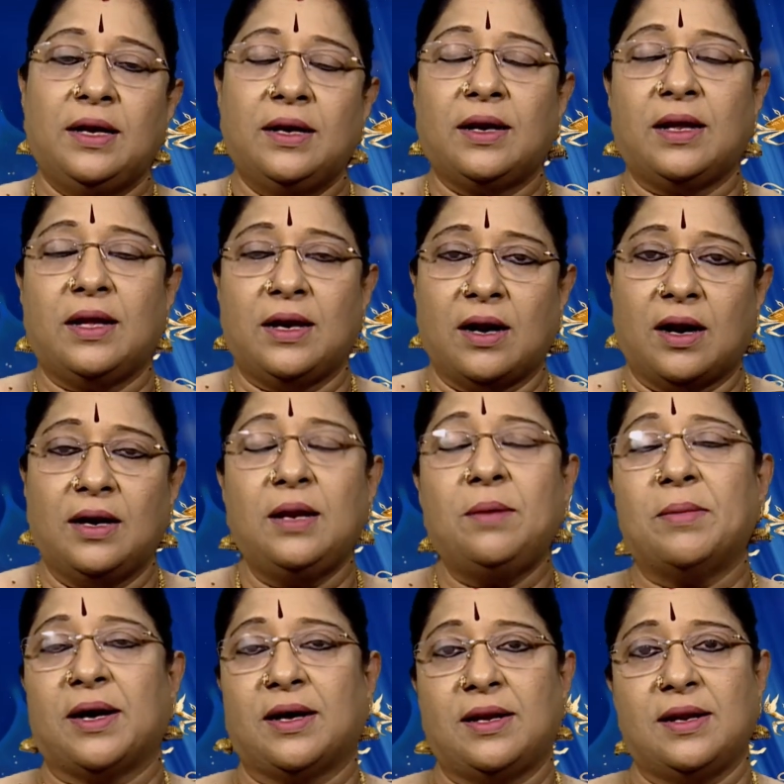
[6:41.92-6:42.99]
இன்றைய
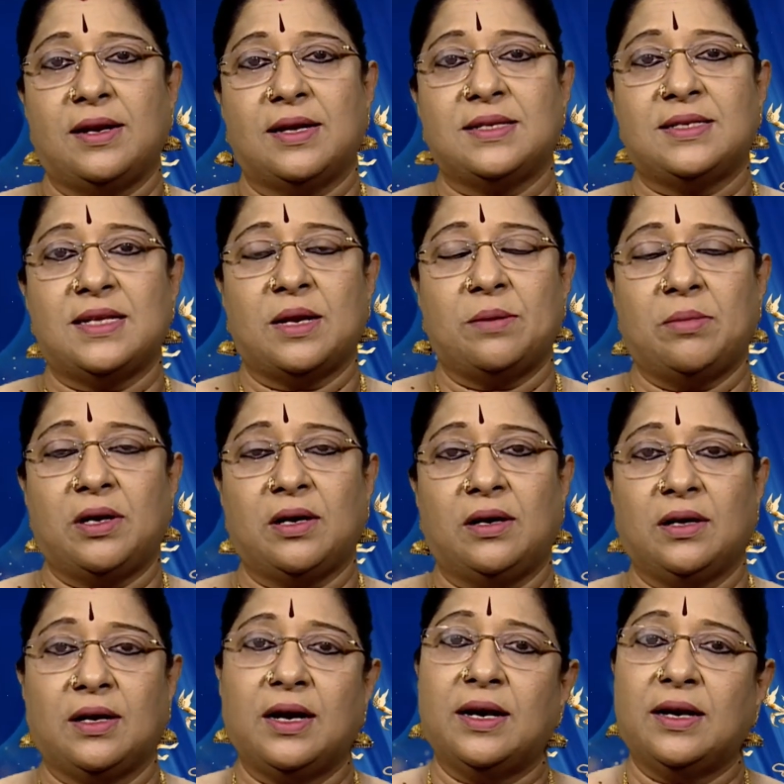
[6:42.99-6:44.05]
நாளில் மகர ராசி
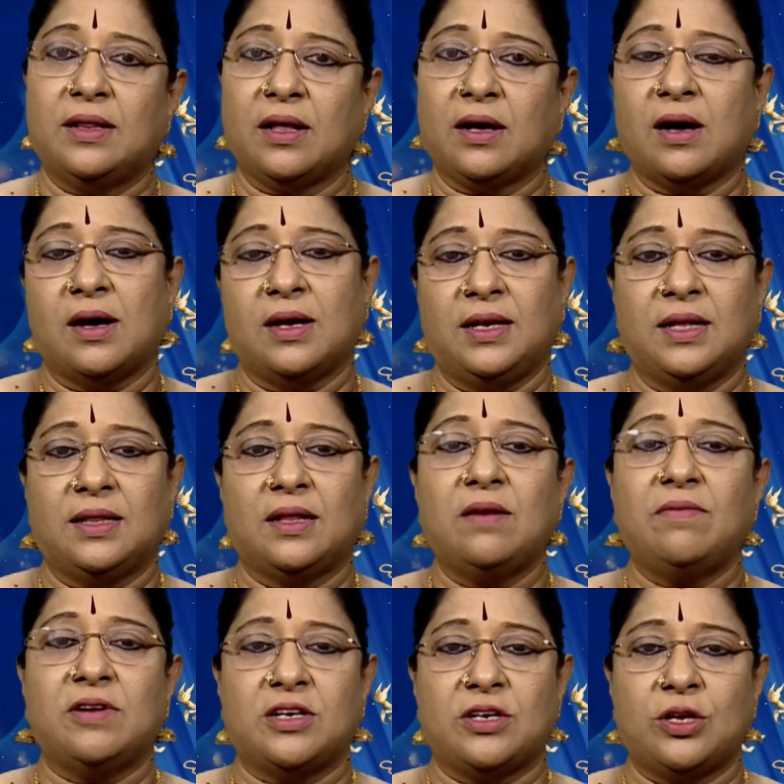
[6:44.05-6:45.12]
அன்பர்களுக்கு எடுத்த
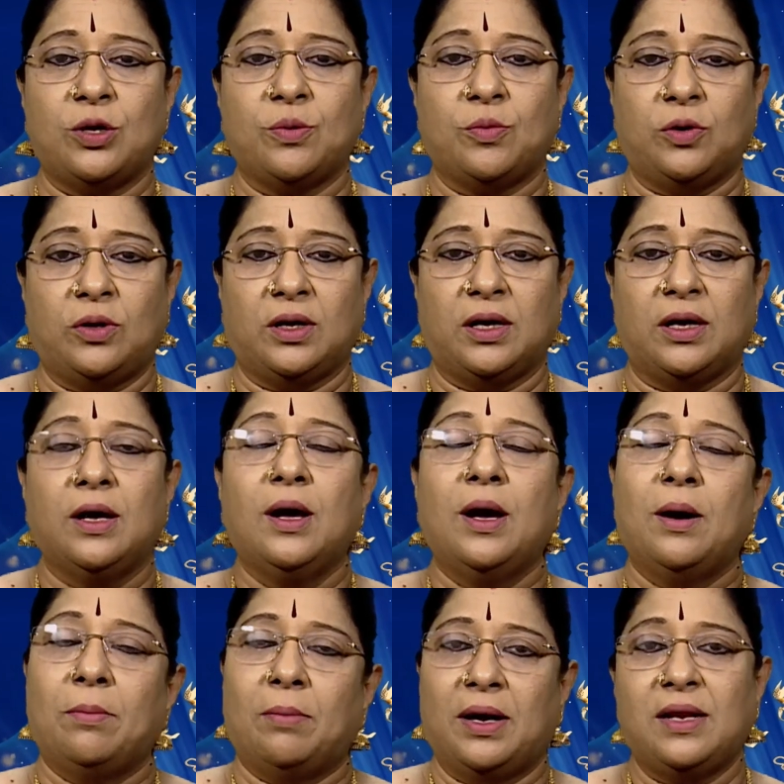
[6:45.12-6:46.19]
காரியத்தில் வெற்றியும் உண்டு
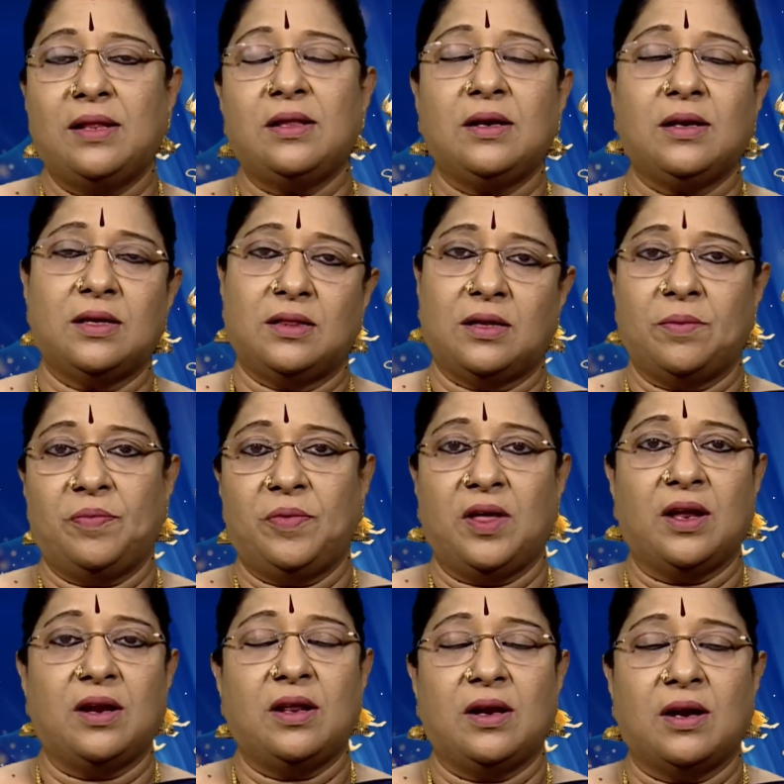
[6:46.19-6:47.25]
மனதிற்கு
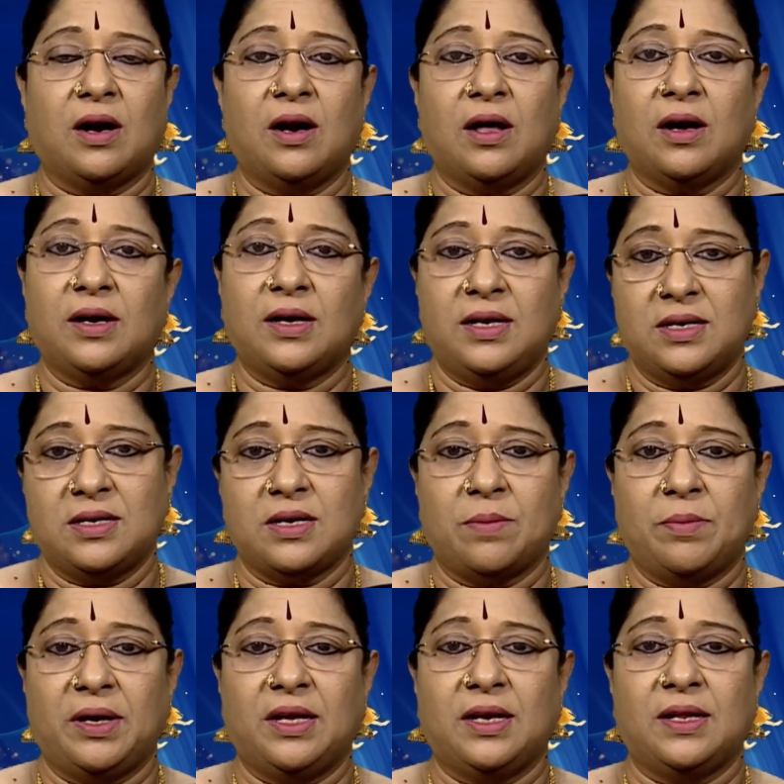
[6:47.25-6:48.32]
திருப்தியான நாளாக இன்று
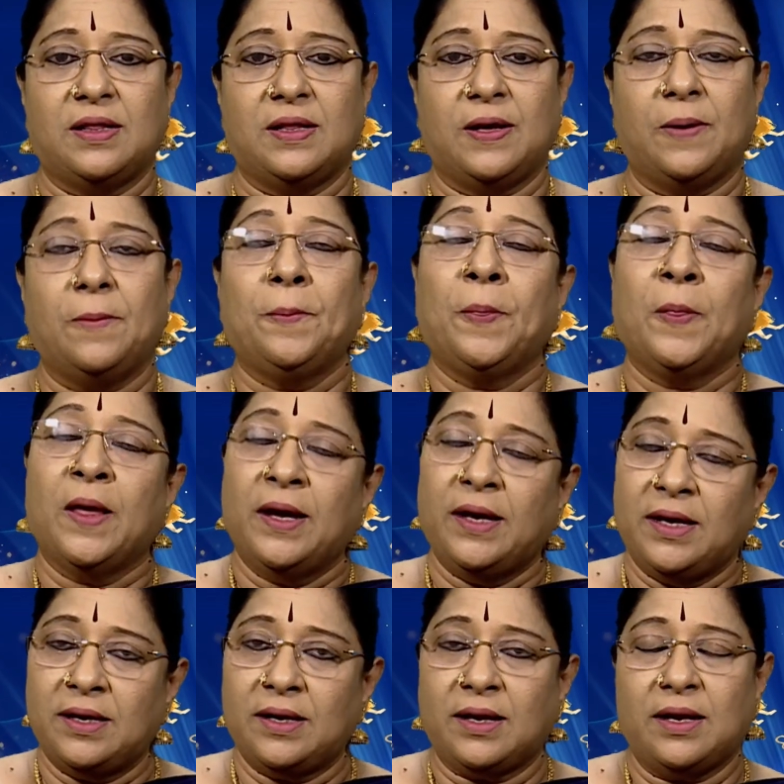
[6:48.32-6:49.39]
அமைகிறது
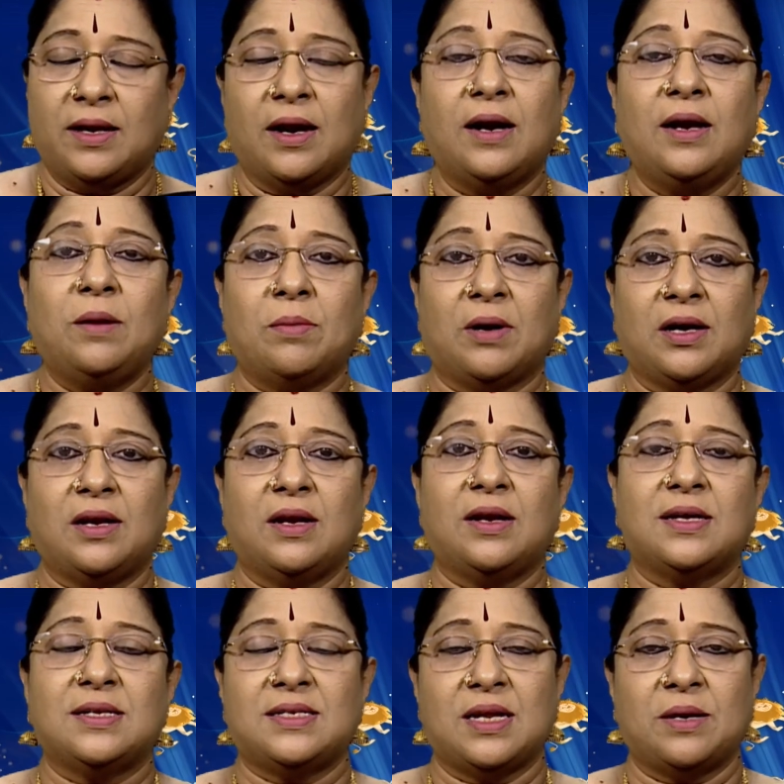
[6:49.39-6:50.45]
இன்றைய நாளில் மகர
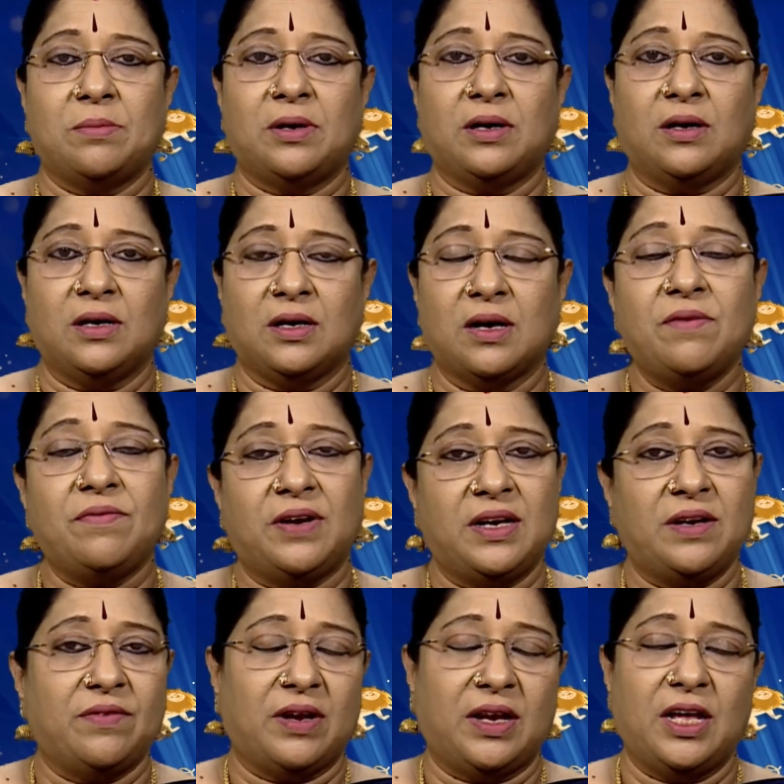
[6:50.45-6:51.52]
ராசி அன்பர்களுக்கு
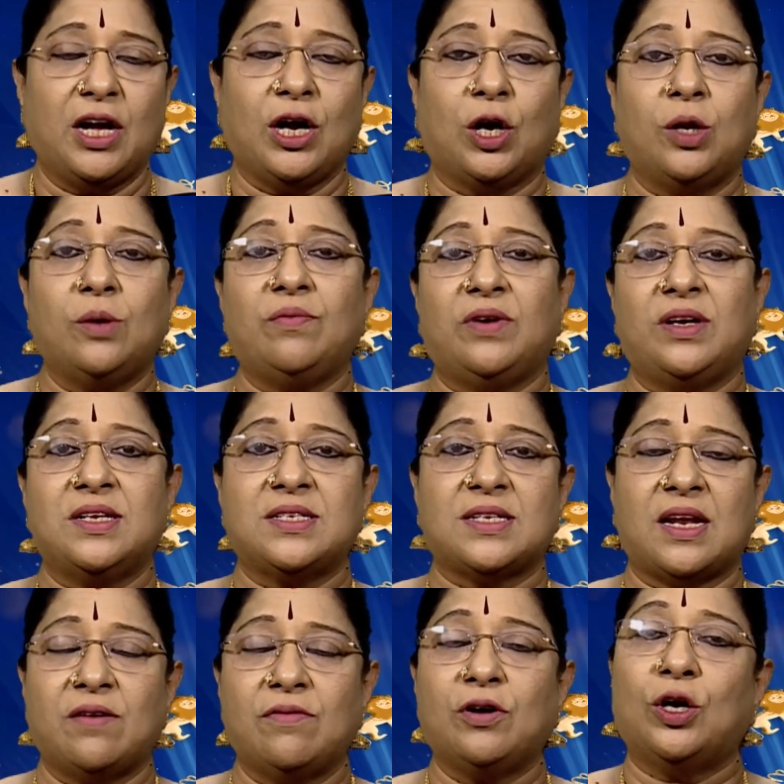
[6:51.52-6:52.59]
வீண் விரயங்களும் வீண்
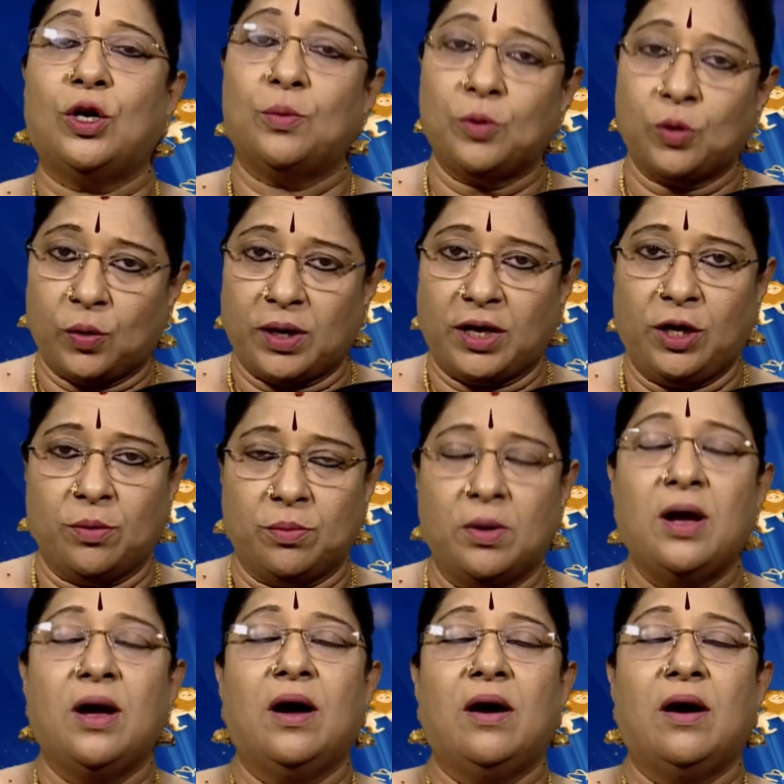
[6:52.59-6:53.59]
செலவுகளும் குறையும்